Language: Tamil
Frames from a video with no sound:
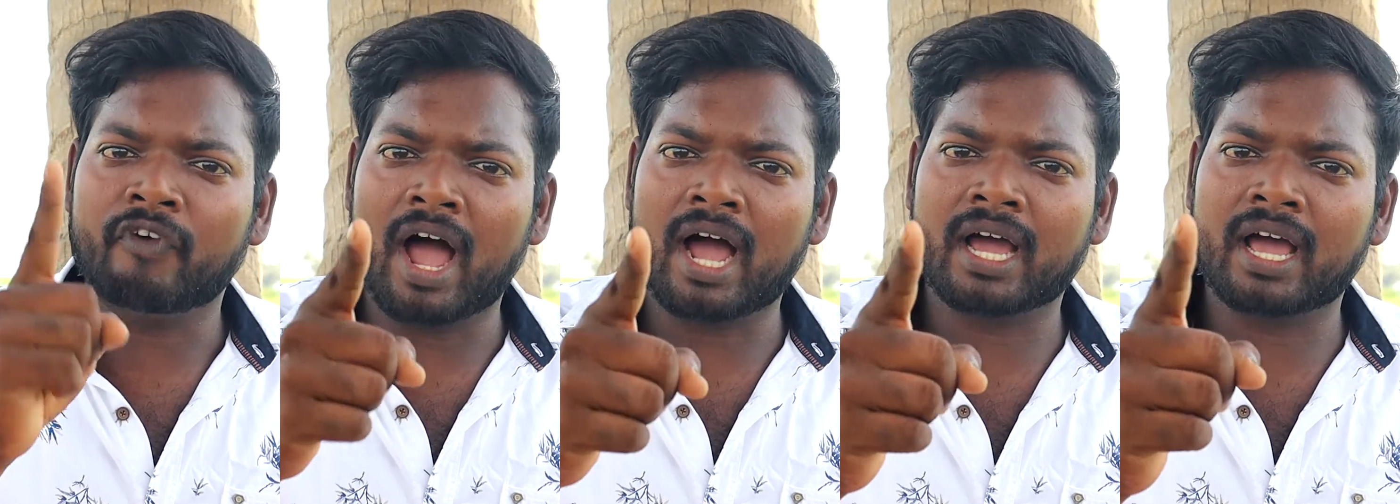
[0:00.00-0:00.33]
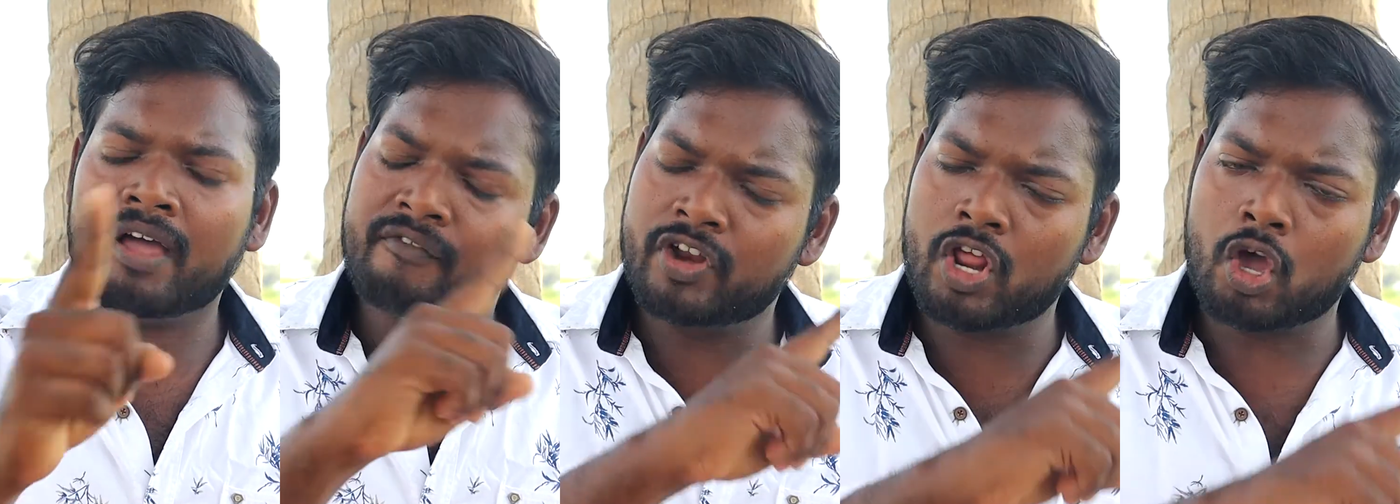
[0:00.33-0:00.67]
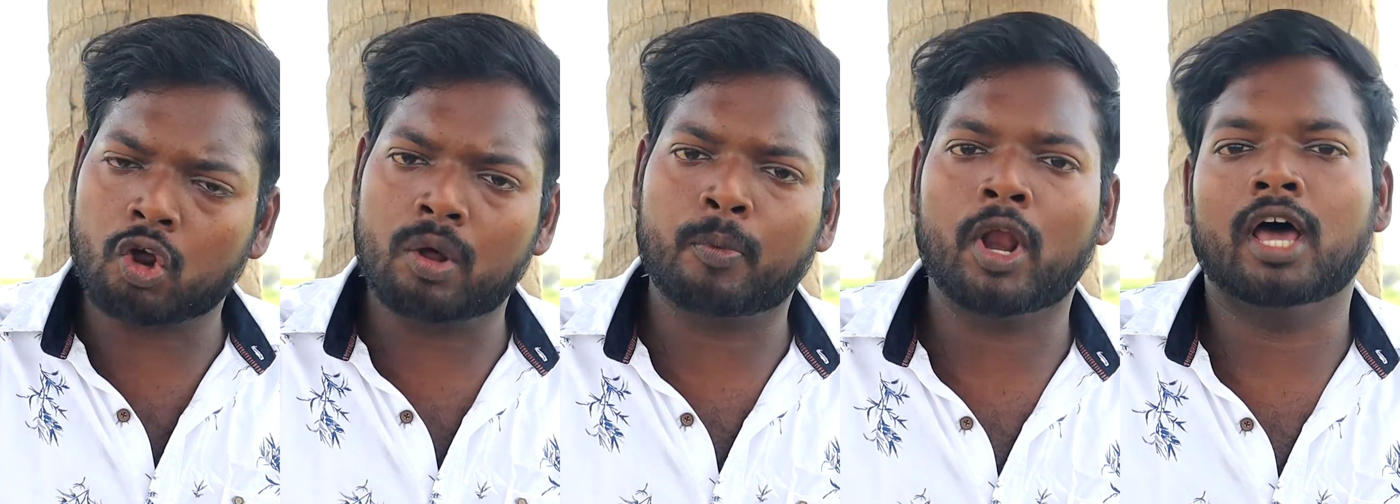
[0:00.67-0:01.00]
வாங்க
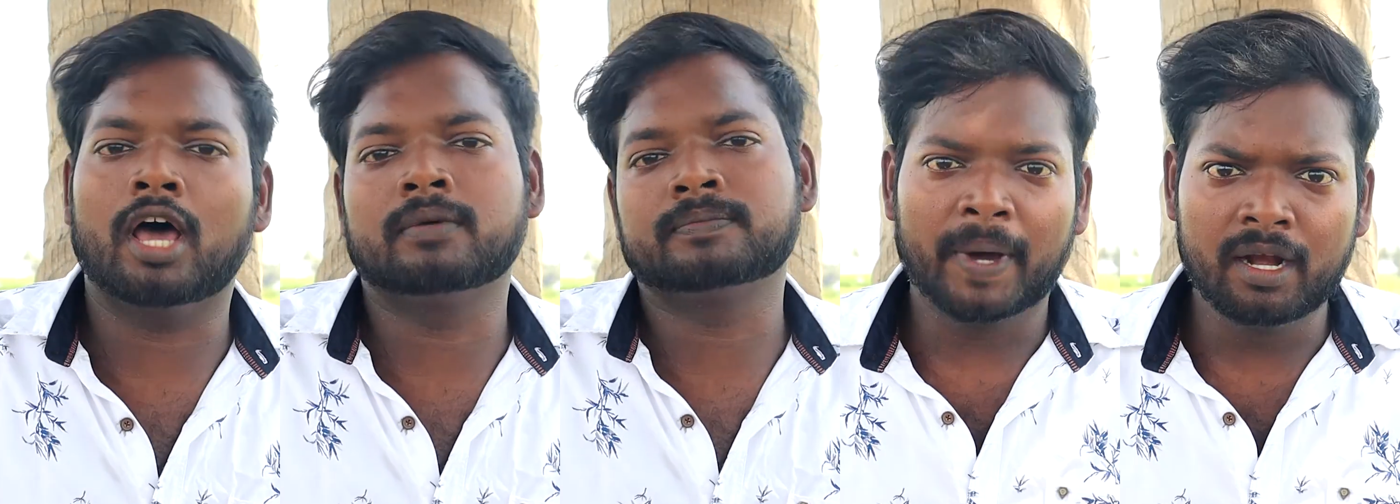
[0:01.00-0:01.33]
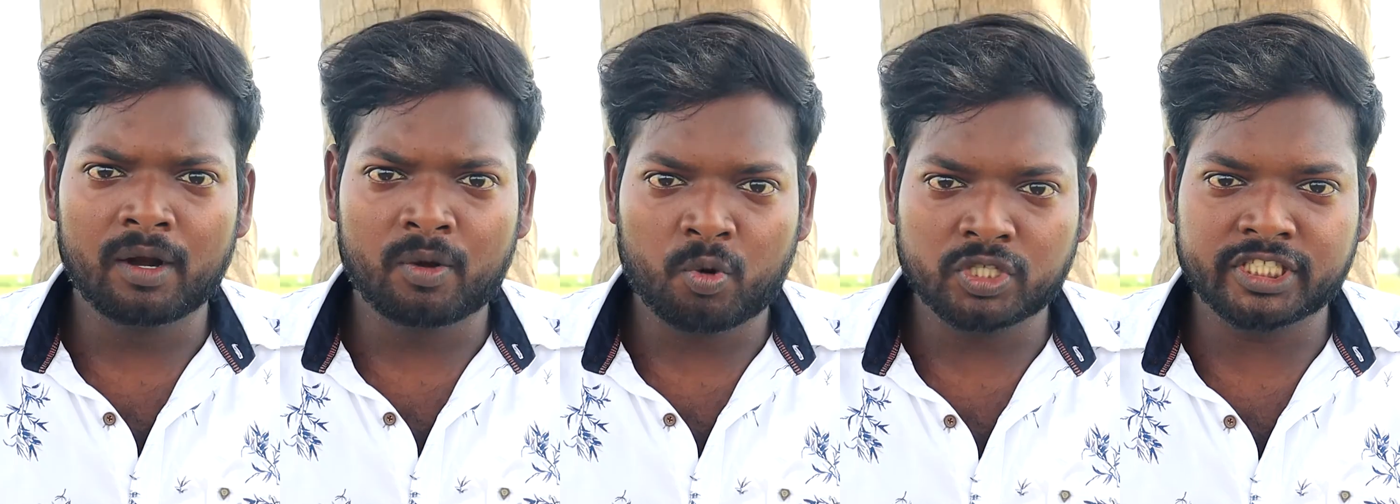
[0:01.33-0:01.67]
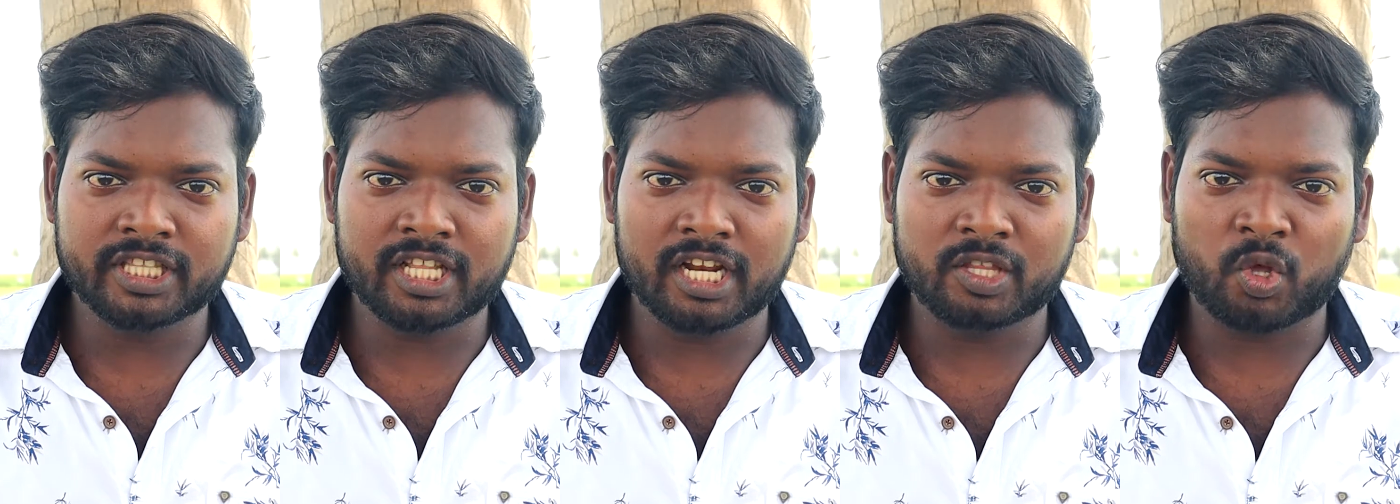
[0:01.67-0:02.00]
வீடியோக்குள்ளே போகலாம் பல்
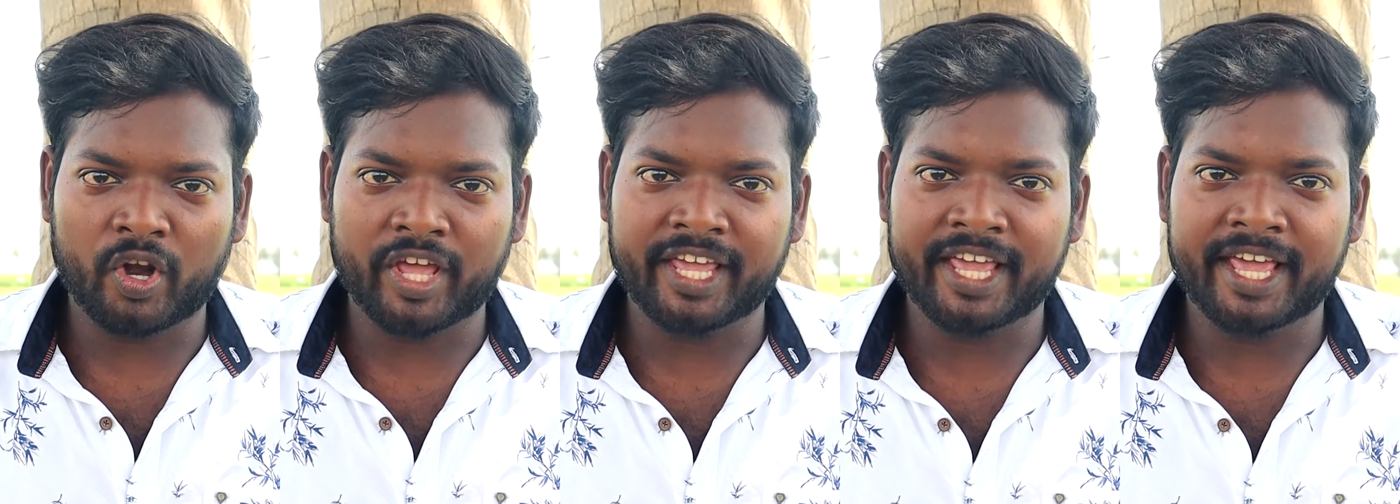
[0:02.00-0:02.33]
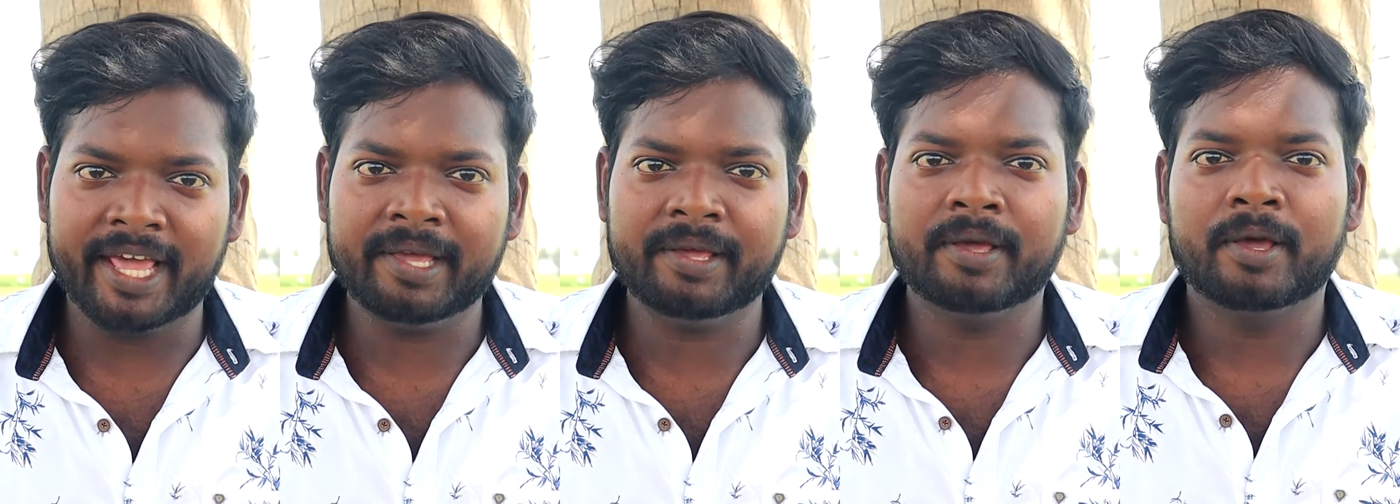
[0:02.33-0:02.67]
கூச்சத்தில் தொடங்கி